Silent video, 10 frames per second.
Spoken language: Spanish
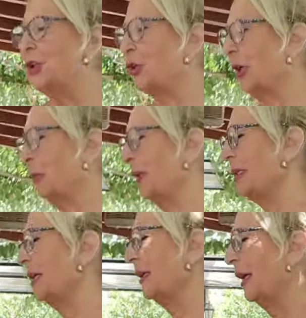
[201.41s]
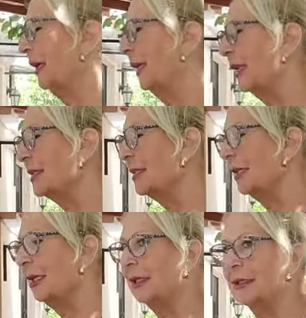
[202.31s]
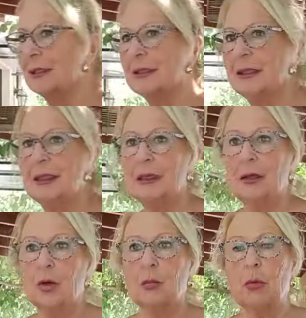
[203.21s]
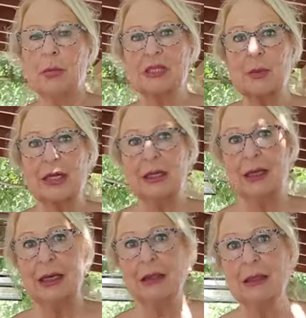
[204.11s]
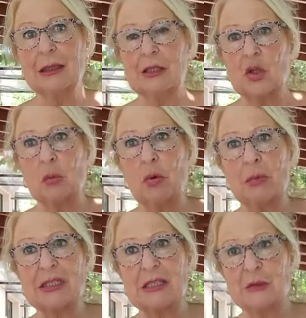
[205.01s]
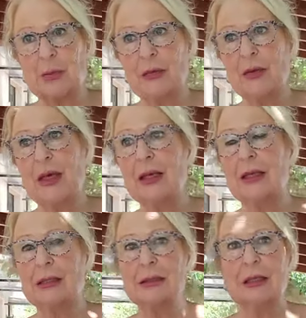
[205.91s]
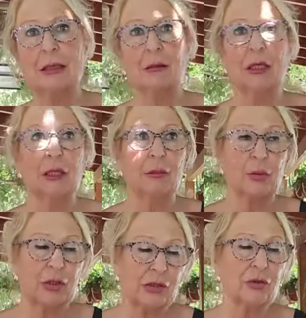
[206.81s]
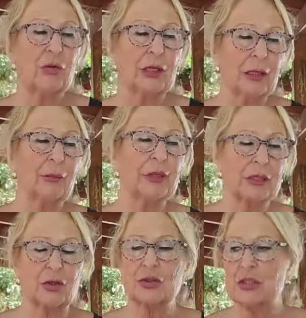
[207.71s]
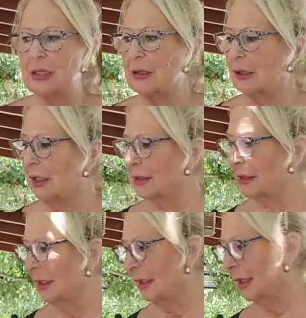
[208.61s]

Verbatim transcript: Lo que pasa que aquellas eran como más variegaditas, como más especiales y por eso dije mis consentidas.